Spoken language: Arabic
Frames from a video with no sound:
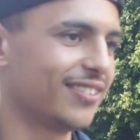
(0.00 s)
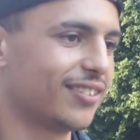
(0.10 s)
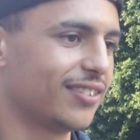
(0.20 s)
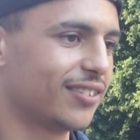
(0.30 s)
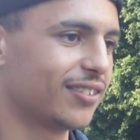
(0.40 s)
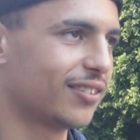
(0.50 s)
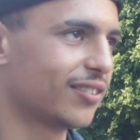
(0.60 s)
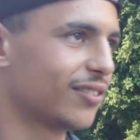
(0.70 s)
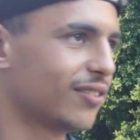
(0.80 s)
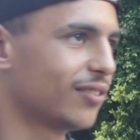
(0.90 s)
العيشه في
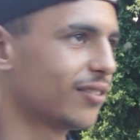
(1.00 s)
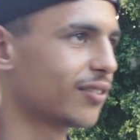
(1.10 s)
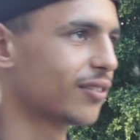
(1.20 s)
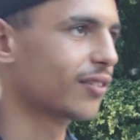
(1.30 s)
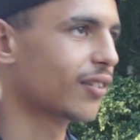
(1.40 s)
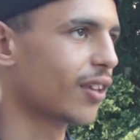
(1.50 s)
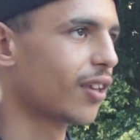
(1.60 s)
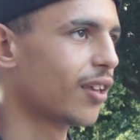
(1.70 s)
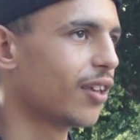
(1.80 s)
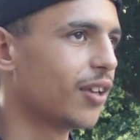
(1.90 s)
تونس والبر شنو هذا؟
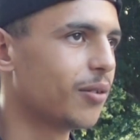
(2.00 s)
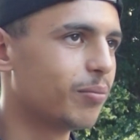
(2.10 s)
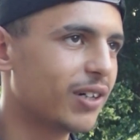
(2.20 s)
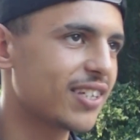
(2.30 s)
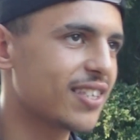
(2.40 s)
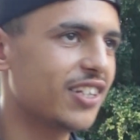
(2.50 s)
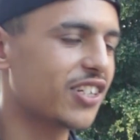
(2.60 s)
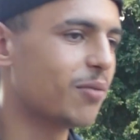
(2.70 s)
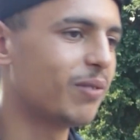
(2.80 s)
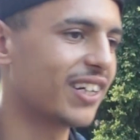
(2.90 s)
باز
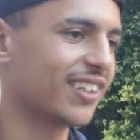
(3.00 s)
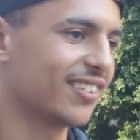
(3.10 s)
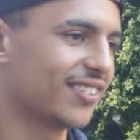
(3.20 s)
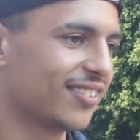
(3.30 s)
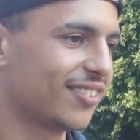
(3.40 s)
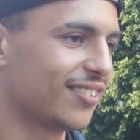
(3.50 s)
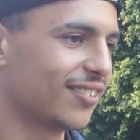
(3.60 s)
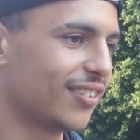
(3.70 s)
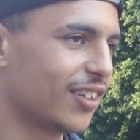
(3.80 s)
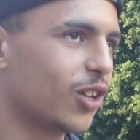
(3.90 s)
العيشه البرا
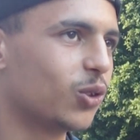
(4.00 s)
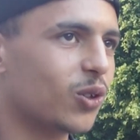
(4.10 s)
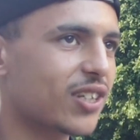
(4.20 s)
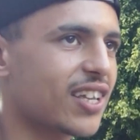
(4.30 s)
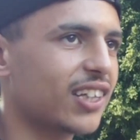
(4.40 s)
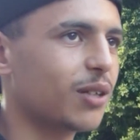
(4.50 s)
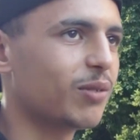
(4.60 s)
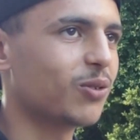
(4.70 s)
تونس خاطر ما